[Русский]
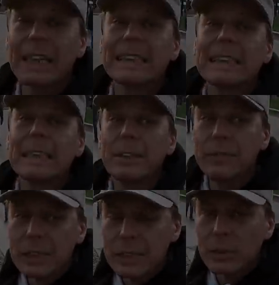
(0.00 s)
Даже
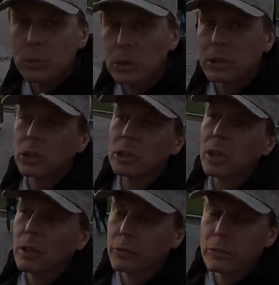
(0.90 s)
телевидение уже
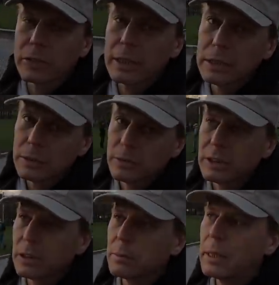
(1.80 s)
начинало функционировать в
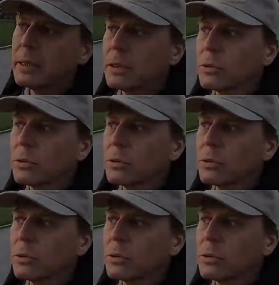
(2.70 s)
Германии.